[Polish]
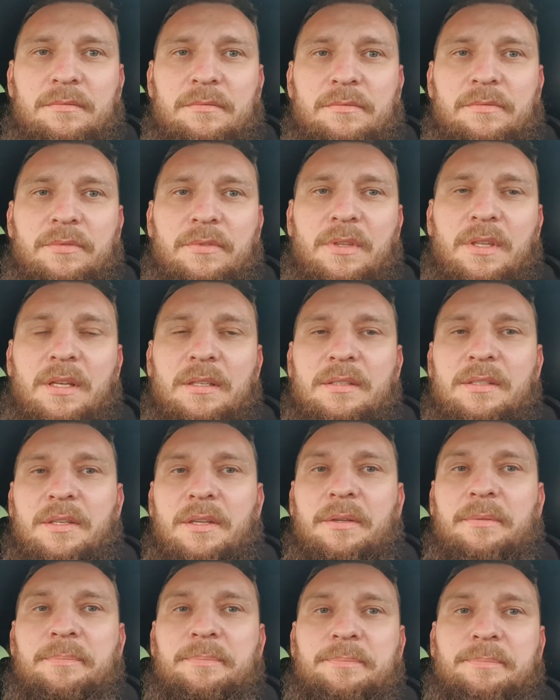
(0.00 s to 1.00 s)

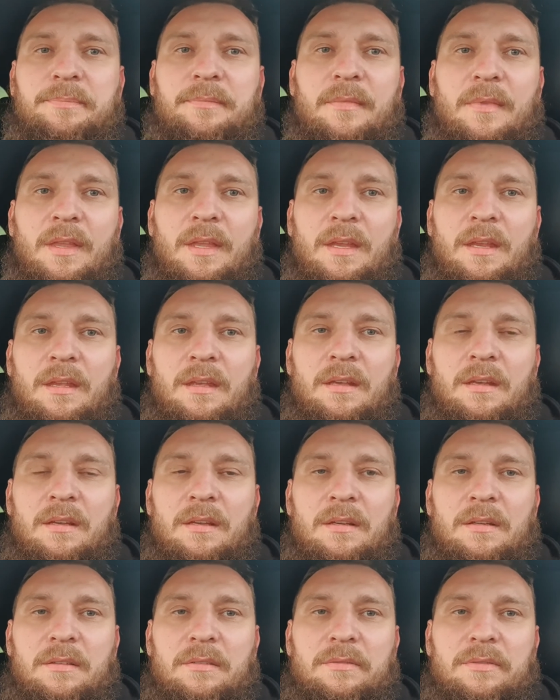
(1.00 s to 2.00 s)
Wtryski.
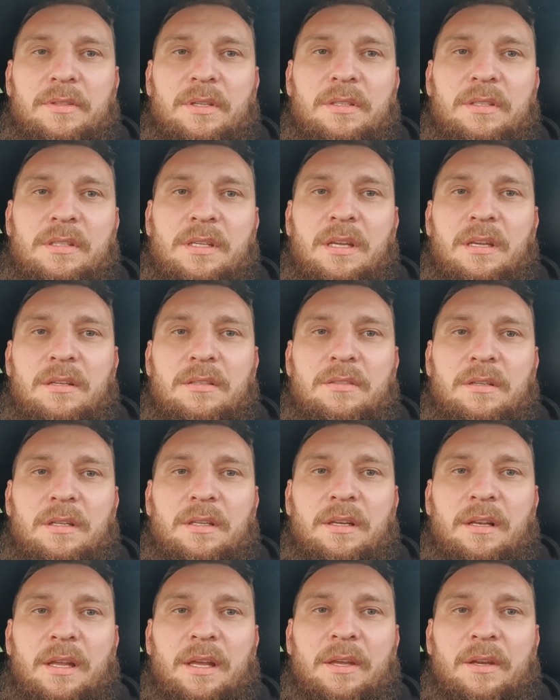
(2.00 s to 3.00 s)
Wtryski,
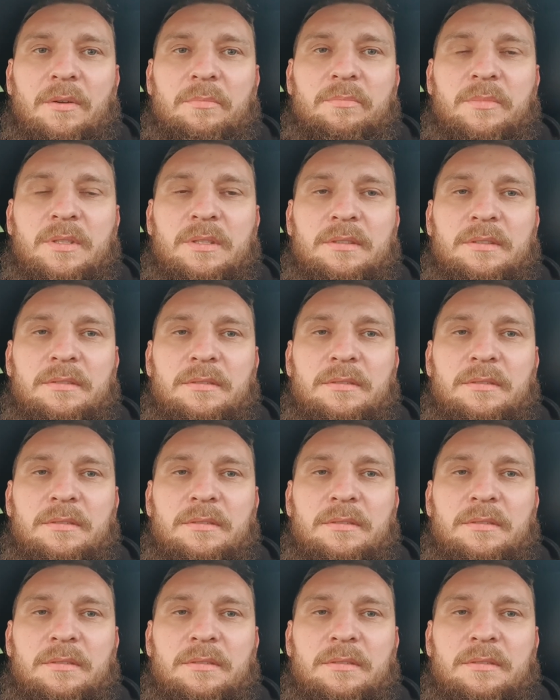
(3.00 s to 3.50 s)
jeżeli leją, e,